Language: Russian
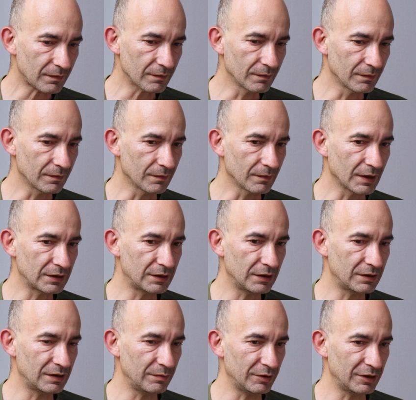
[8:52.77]

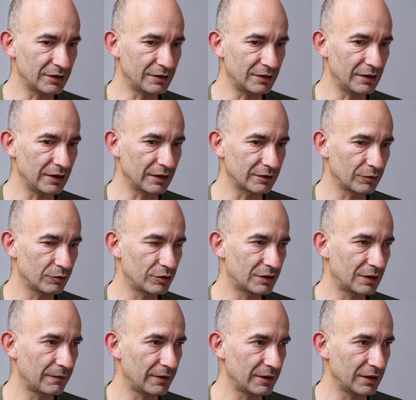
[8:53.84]
70 лет
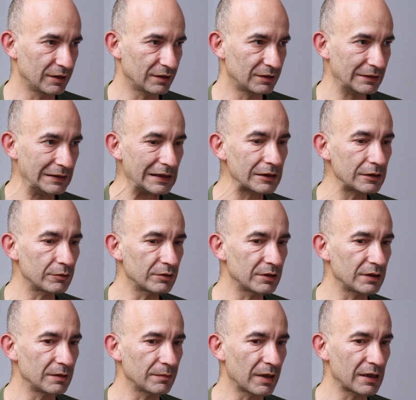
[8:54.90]
существования СССР
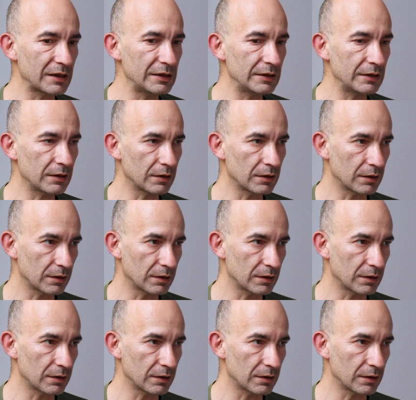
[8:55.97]
люди не могли